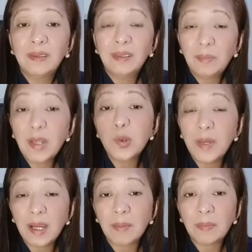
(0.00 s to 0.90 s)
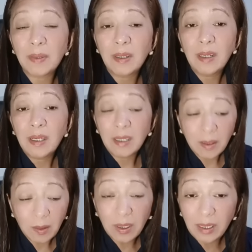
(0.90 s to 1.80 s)
Magsumikap.
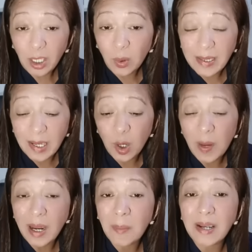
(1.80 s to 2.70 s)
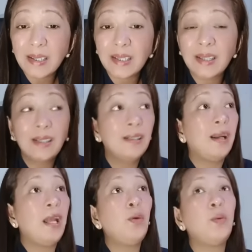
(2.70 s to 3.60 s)
Dito kasi lumalabas,
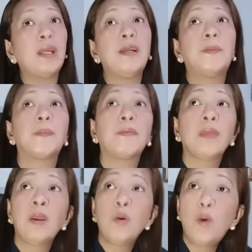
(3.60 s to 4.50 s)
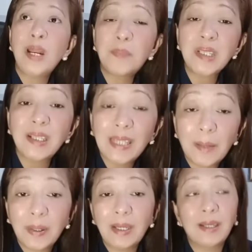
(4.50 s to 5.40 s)
ano eh, walang
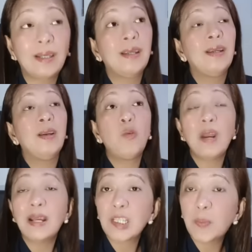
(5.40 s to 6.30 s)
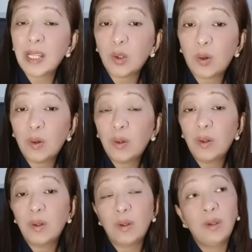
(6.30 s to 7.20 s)
pasintabi, walang respeto.
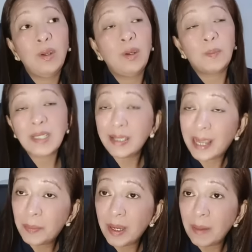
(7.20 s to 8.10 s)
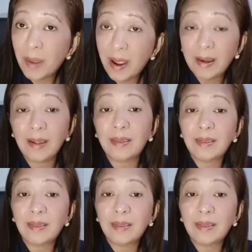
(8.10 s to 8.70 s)
Pasintabi, bakit?